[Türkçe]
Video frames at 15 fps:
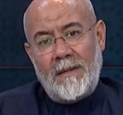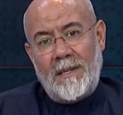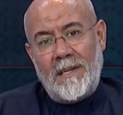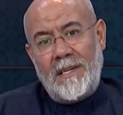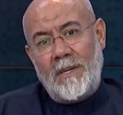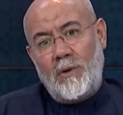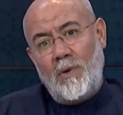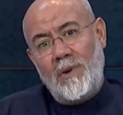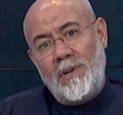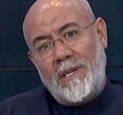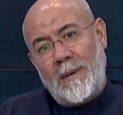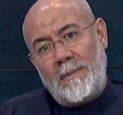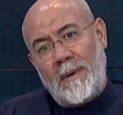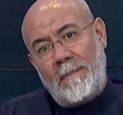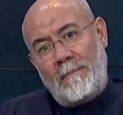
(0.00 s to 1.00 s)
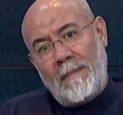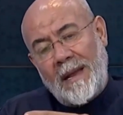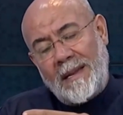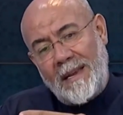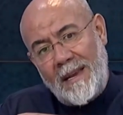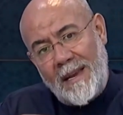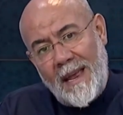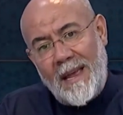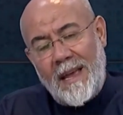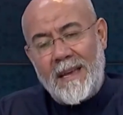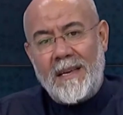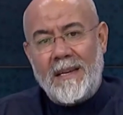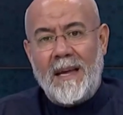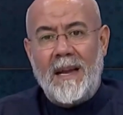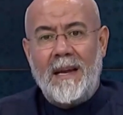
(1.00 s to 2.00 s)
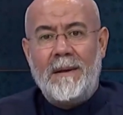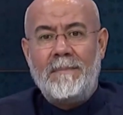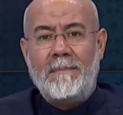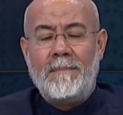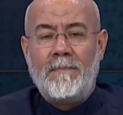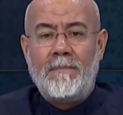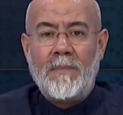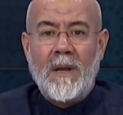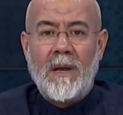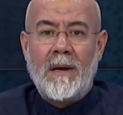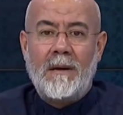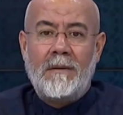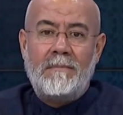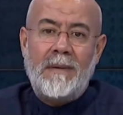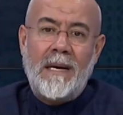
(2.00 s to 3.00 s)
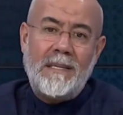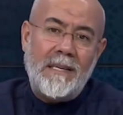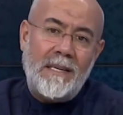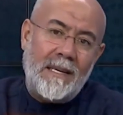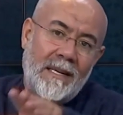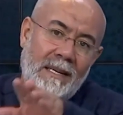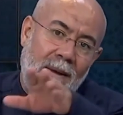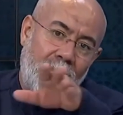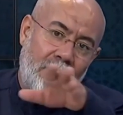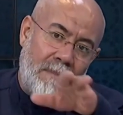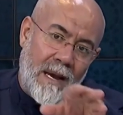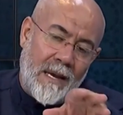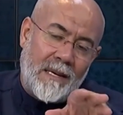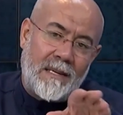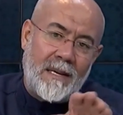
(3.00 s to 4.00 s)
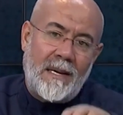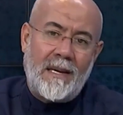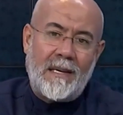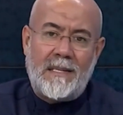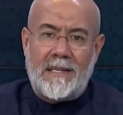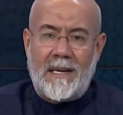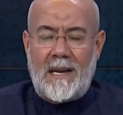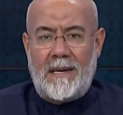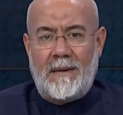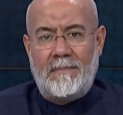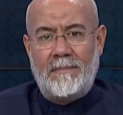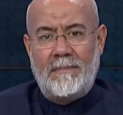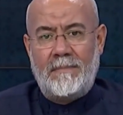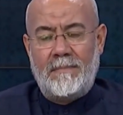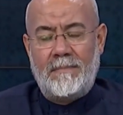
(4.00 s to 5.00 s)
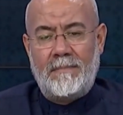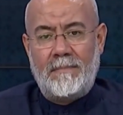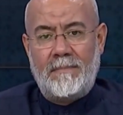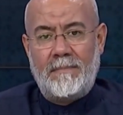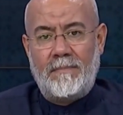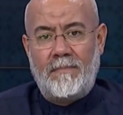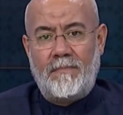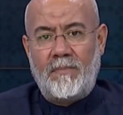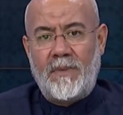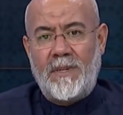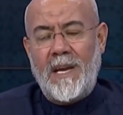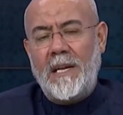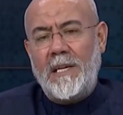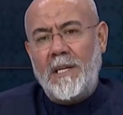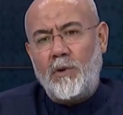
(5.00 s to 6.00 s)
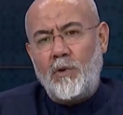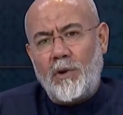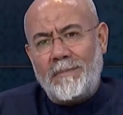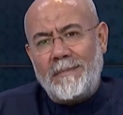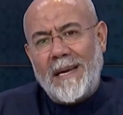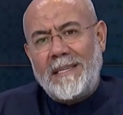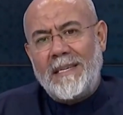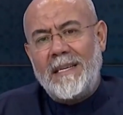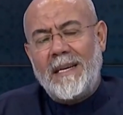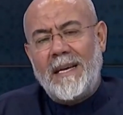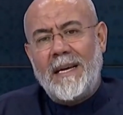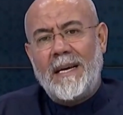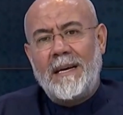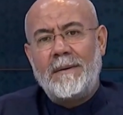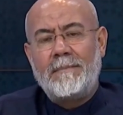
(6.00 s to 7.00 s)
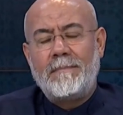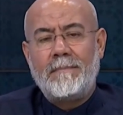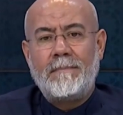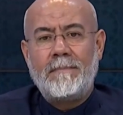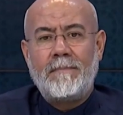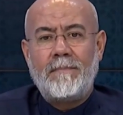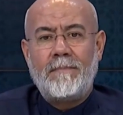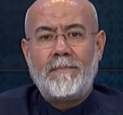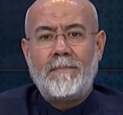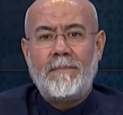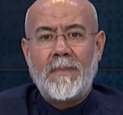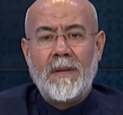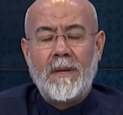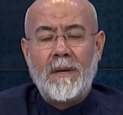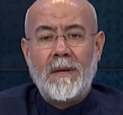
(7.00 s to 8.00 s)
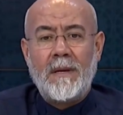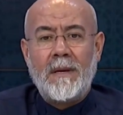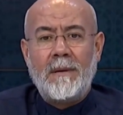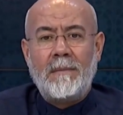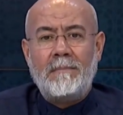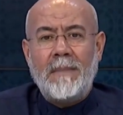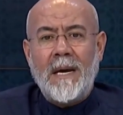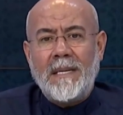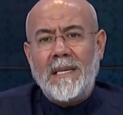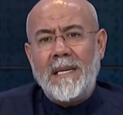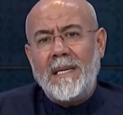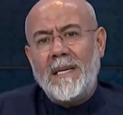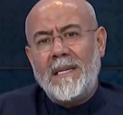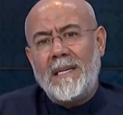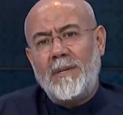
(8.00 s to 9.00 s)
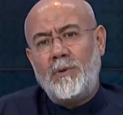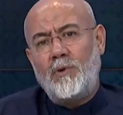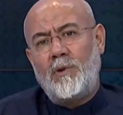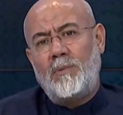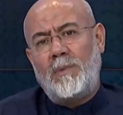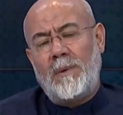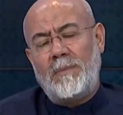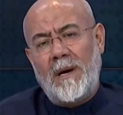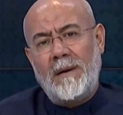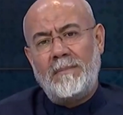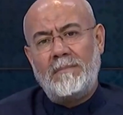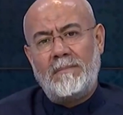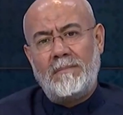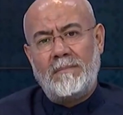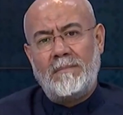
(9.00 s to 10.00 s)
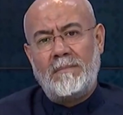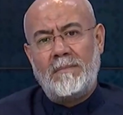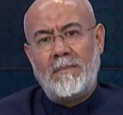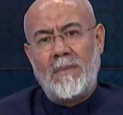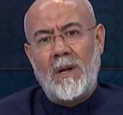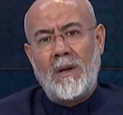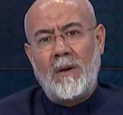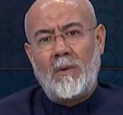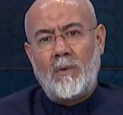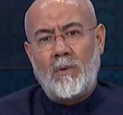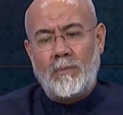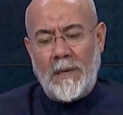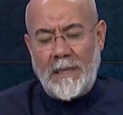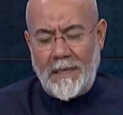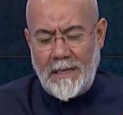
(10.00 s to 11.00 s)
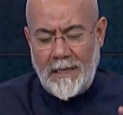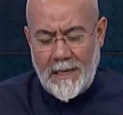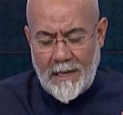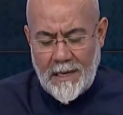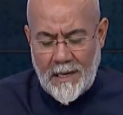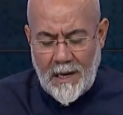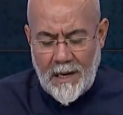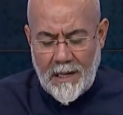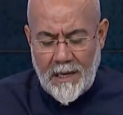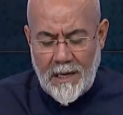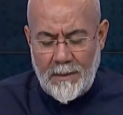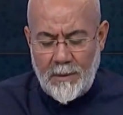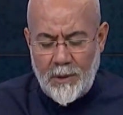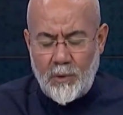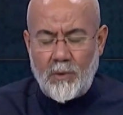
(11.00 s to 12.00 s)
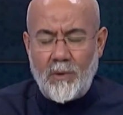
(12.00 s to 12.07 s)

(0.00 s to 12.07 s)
dedik önce bir Medine'ye gidelim. Medine'den Mekke'ye gidelim. Geldik diyor Medine'ye. Medine'de diyor babam Medine'de kaldığımız